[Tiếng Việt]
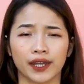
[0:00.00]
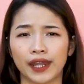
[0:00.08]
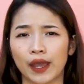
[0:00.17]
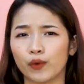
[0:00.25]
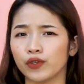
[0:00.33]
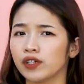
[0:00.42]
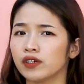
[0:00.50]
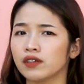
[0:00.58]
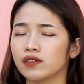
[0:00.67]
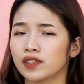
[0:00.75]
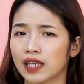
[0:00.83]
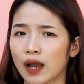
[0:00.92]
Nếu
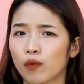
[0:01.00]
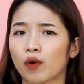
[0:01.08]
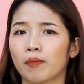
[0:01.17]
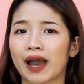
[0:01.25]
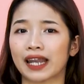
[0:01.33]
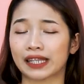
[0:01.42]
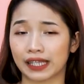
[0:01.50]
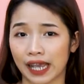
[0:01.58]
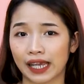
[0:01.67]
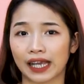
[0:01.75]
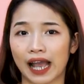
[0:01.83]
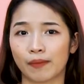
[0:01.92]
như da của bạn
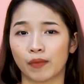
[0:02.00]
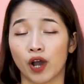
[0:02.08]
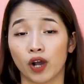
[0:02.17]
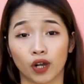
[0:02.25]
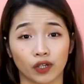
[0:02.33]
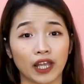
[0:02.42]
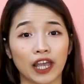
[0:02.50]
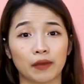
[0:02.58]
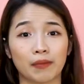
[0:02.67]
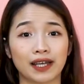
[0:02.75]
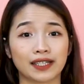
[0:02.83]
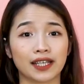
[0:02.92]
nhạy cảm, có
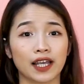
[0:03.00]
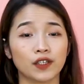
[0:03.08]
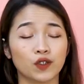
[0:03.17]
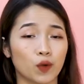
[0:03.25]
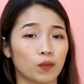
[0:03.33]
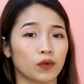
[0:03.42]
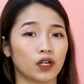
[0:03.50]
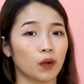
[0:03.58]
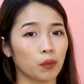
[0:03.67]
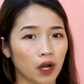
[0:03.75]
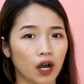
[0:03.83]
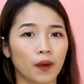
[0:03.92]
thể bạn sẽ dùng
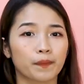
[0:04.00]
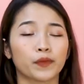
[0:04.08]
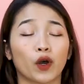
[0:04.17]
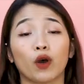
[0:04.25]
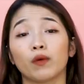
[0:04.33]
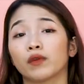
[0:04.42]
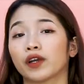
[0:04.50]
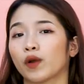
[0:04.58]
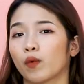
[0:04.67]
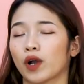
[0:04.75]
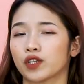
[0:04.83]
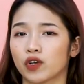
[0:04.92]
không hợp, nó không được
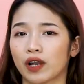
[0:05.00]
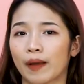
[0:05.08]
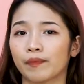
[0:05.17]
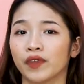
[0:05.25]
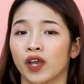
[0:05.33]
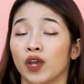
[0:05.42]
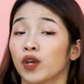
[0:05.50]
hiệu quả cho lắm.